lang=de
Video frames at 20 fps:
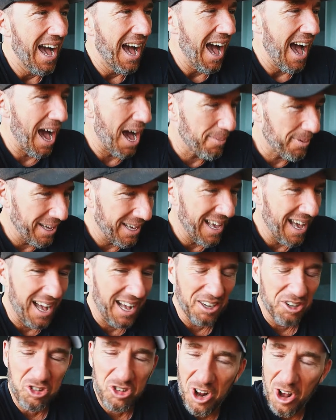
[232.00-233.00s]
Aber
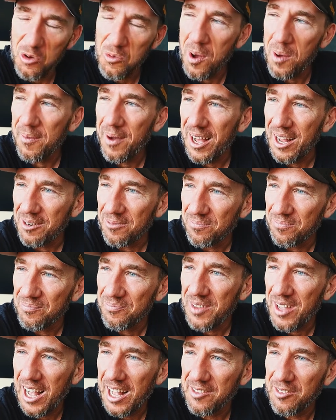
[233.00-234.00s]
ja, schauen wir mal.
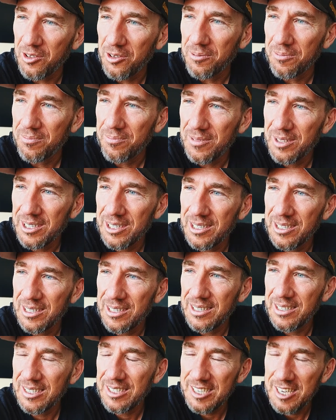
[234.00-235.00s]
Also,
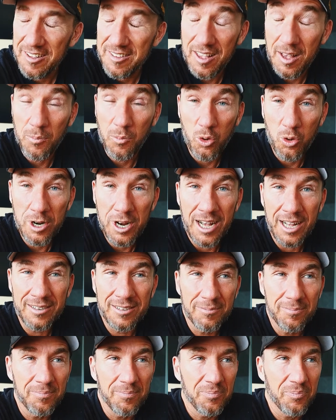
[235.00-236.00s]
äh, dieser
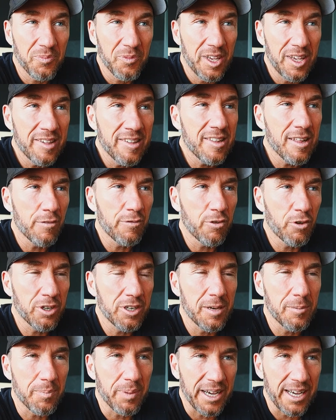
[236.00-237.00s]
Monat ist davon
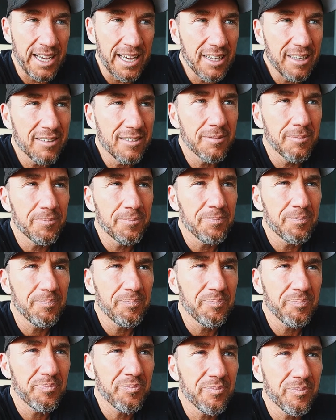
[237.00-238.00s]
geprägt.
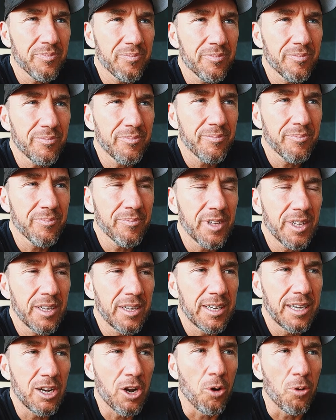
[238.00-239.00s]

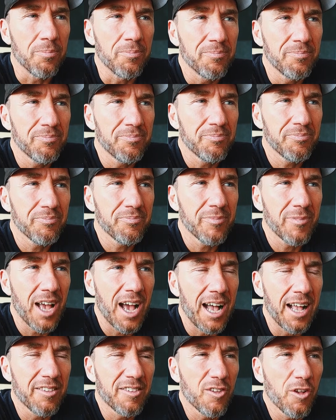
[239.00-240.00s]
Genau.
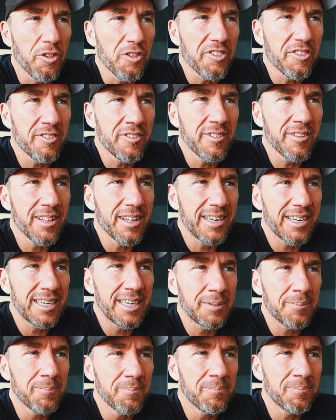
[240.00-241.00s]
Ansonsten,
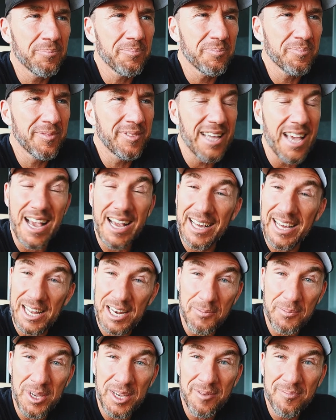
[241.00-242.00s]
ähm, die
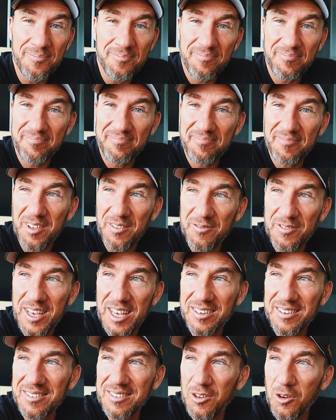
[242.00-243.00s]
Academy wird